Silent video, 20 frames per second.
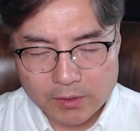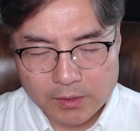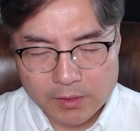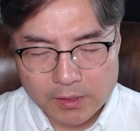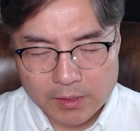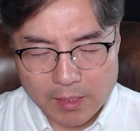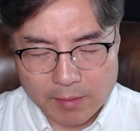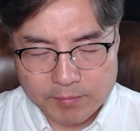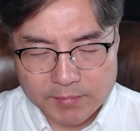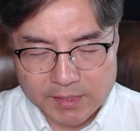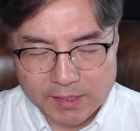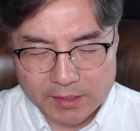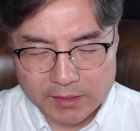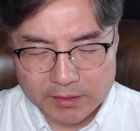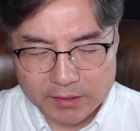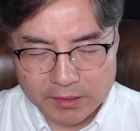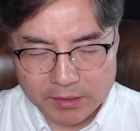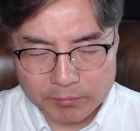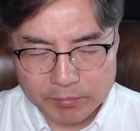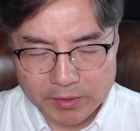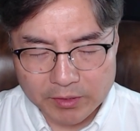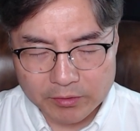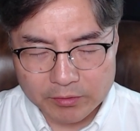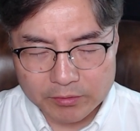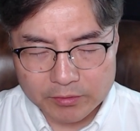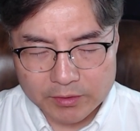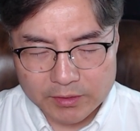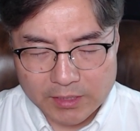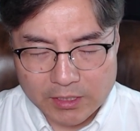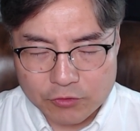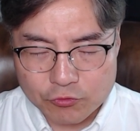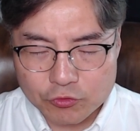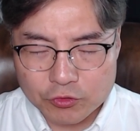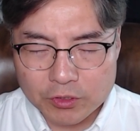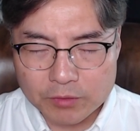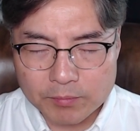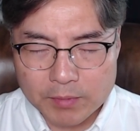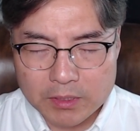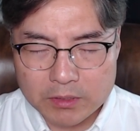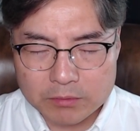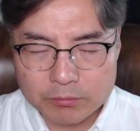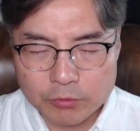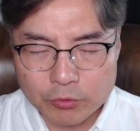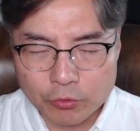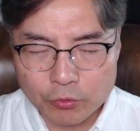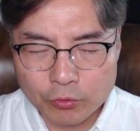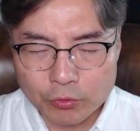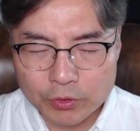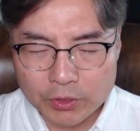감사를 드리며 예수님의 이름으로